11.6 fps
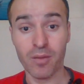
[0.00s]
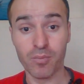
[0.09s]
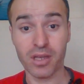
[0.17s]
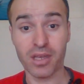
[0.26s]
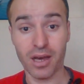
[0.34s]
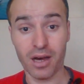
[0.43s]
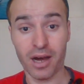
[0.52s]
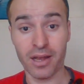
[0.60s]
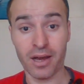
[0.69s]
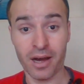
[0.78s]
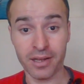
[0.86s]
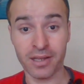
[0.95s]
Peki
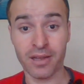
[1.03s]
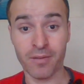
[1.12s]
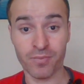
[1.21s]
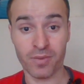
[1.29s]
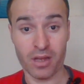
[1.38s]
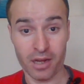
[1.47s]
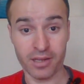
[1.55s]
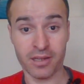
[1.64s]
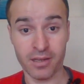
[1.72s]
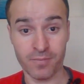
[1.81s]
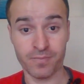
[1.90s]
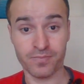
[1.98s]
Aydan'a
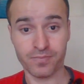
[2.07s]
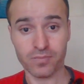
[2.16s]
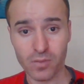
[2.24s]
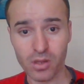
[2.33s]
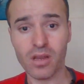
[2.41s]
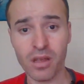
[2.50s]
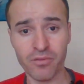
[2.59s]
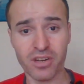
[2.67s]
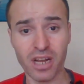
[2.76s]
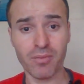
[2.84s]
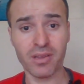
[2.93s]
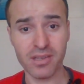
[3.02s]
Aydan'ı
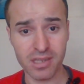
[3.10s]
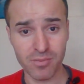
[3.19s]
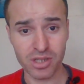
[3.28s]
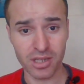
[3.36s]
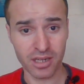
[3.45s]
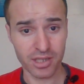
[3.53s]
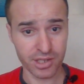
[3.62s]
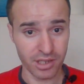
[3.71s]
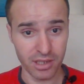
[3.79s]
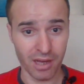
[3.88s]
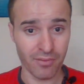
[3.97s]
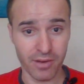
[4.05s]
fragmanını izlemiştik arkadaşlar.
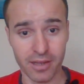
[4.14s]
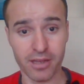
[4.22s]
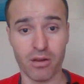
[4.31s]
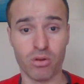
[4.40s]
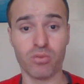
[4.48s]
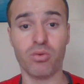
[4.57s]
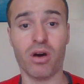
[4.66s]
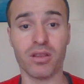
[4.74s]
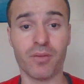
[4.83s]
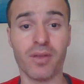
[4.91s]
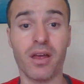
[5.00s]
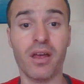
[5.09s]
Yılan falan geliyordu. Bu
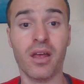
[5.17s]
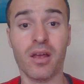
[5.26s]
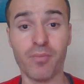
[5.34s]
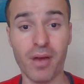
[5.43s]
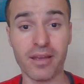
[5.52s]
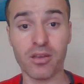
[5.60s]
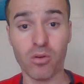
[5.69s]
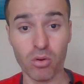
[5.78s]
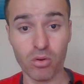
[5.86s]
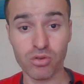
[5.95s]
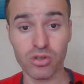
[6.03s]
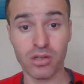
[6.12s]
anlamda belki o
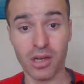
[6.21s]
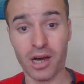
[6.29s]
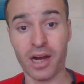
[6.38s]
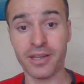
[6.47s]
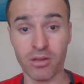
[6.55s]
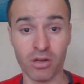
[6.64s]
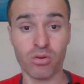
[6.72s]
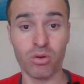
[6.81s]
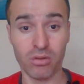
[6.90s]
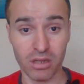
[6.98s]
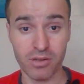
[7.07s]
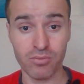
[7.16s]
kozu aydın olarak
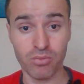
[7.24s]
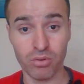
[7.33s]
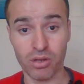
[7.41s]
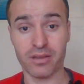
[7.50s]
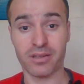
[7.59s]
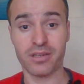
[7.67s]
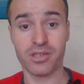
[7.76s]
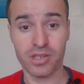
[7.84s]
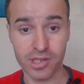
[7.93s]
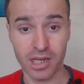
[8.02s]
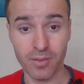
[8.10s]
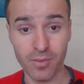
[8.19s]
kullanabilir. Bunun altını
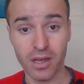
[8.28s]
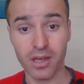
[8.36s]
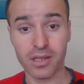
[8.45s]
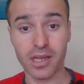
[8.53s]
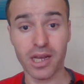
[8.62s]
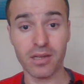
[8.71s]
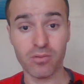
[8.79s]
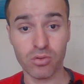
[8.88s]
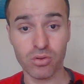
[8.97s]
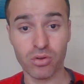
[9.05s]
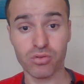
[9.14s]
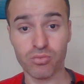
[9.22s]
çizelim. Gelelim
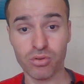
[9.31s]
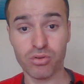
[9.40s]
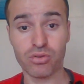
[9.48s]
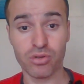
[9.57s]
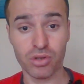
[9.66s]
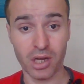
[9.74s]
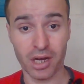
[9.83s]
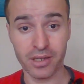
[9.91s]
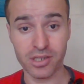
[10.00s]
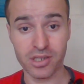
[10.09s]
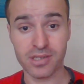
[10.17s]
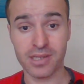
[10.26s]
kurt müdür dağın
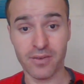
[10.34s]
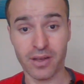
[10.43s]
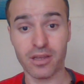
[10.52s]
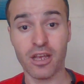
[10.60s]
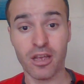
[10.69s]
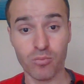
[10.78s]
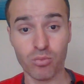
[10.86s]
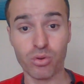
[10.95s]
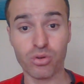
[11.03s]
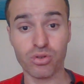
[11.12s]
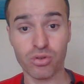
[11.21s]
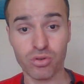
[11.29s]
ilişkisine. Evet
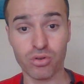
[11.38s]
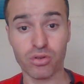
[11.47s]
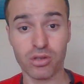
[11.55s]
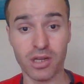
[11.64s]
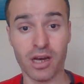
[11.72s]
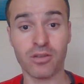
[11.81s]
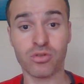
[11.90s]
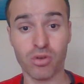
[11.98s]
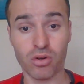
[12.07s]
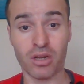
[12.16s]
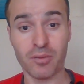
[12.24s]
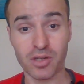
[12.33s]
müdür kurt dağın
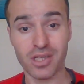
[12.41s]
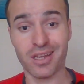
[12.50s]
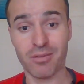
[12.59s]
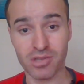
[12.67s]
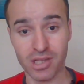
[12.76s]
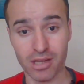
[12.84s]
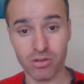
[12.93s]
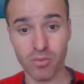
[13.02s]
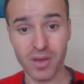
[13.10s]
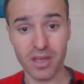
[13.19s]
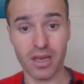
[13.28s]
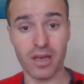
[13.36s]
çok önemli işler imza atıyor.
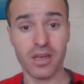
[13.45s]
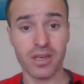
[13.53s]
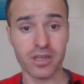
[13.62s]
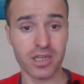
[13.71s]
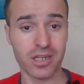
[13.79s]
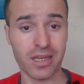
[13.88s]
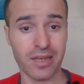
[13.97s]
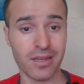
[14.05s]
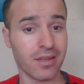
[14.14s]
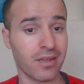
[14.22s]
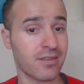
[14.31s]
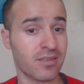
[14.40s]
Peki
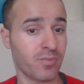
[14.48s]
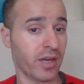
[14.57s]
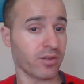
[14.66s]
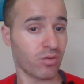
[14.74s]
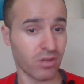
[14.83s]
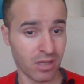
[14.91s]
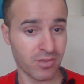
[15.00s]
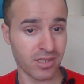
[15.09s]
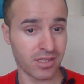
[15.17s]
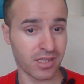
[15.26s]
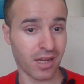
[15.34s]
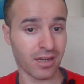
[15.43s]
şirketin gizli patronu kim
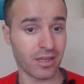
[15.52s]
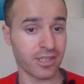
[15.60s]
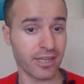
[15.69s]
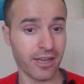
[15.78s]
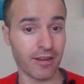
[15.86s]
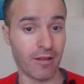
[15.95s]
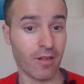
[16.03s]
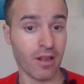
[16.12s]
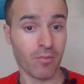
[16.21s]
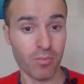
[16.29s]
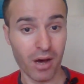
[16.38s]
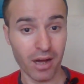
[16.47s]
sizce arkadaşlar? Yani
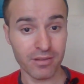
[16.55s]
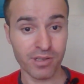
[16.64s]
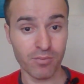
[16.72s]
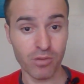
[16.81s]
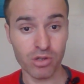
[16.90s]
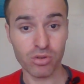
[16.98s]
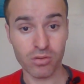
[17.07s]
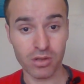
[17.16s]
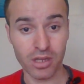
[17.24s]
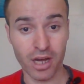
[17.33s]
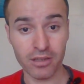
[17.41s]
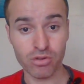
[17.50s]
baktığımızda Mesut
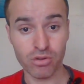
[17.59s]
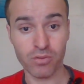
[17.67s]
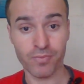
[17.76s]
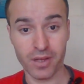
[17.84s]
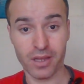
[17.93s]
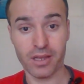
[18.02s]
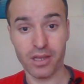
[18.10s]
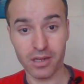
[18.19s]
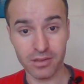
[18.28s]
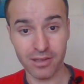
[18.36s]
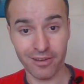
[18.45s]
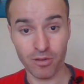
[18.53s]
dağına çok e,
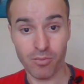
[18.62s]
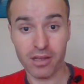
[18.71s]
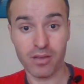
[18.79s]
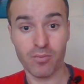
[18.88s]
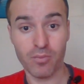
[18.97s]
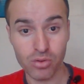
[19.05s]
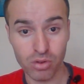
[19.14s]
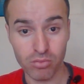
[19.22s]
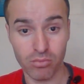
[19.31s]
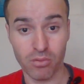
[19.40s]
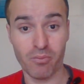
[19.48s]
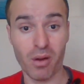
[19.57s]
yakın davranıyor. Belki Mesut
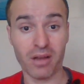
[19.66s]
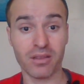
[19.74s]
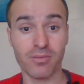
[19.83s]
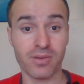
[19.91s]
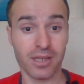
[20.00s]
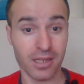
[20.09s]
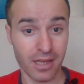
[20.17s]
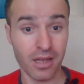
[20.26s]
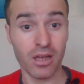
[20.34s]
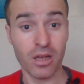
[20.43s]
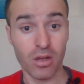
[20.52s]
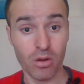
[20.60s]
mu? baktığımızda yine
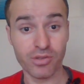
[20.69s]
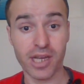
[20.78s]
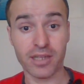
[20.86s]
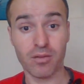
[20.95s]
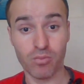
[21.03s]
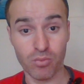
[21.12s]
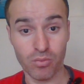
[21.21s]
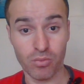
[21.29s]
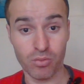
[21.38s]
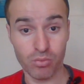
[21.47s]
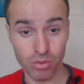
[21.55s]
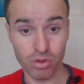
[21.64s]
özellikle
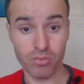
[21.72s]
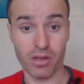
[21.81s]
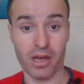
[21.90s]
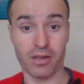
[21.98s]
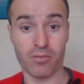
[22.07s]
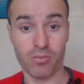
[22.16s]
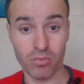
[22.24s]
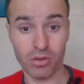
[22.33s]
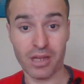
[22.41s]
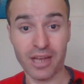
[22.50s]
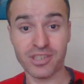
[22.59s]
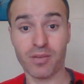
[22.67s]
müdür mü yani?
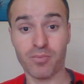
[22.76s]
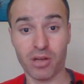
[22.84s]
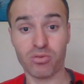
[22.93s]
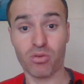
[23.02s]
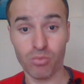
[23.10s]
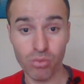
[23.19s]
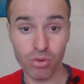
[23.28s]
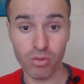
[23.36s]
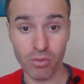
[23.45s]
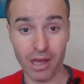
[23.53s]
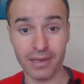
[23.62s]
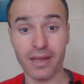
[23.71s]
Gerçek patron müdür
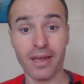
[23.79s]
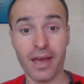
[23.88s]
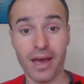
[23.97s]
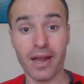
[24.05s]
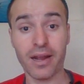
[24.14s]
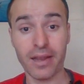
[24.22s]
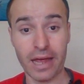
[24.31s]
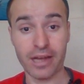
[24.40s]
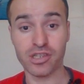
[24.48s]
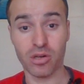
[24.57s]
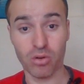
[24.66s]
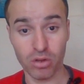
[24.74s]
mü? Yani her her
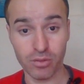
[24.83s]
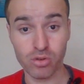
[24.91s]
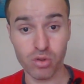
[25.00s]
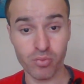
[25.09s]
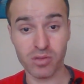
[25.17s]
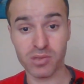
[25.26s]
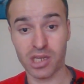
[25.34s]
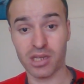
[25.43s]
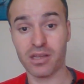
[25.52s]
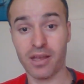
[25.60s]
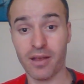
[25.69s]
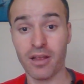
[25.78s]
şey olabilir. Sürpriz bir
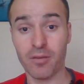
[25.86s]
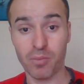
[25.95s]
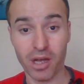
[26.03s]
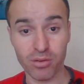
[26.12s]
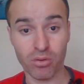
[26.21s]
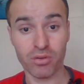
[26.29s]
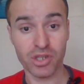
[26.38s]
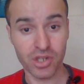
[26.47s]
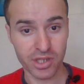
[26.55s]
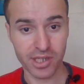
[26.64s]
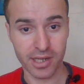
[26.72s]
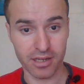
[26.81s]
şekilde patronunda
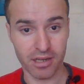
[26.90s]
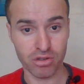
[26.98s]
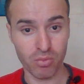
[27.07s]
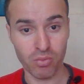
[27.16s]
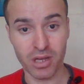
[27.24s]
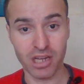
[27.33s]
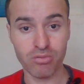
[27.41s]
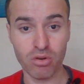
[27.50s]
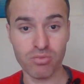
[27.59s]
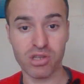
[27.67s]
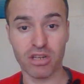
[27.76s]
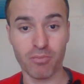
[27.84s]
çıkacak arkadaşlar. Kaç
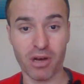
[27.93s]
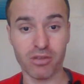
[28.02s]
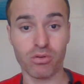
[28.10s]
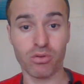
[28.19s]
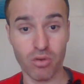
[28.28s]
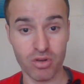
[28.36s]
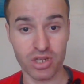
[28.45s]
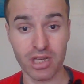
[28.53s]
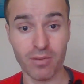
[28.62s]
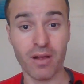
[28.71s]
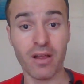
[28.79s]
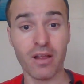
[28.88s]
bölüm sonra patronu göreceğiz
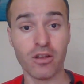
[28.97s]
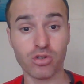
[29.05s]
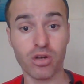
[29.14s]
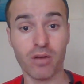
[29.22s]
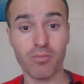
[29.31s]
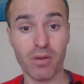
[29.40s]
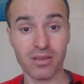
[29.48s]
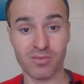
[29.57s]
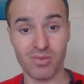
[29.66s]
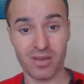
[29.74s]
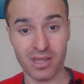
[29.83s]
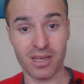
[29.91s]
ama şu an
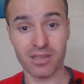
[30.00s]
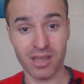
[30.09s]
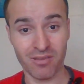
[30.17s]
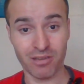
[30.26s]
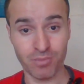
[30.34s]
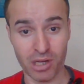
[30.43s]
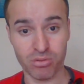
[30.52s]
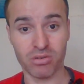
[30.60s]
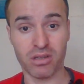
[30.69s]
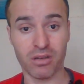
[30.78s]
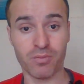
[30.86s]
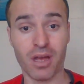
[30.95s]
baktığımızda bir iki adayım var patron
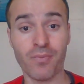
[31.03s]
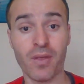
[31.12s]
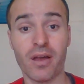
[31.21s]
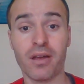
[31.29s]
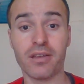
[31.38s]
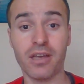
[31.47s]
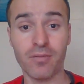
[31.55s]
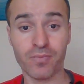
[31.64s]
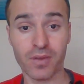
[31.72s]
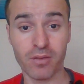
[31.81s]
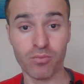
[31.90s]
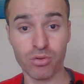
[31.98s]
alanında. Ya
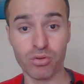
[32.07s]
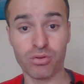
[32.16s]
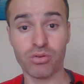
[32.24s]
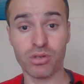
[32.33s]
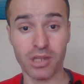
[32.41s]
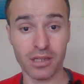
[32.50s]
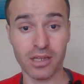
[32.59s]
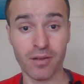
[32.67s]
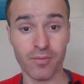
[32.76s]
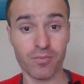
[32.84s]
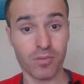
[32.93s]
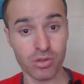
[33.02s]
e, müdürdür ya ya da
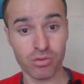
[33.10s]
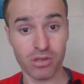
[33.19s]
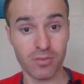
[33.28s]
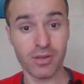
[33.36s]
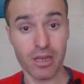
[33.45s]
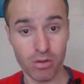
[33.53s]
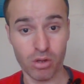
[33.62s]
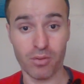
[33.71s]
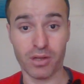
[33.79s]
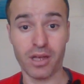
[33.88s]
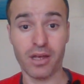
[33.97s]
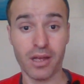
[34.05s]
Mesut gibi geliyor
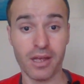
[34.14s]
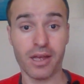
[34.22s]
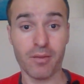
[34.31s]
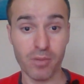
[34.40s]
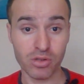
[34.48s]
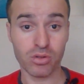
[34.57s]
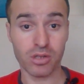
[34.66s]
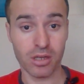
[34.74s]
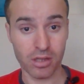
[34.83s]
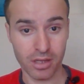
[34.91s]
bana. E, Mesut da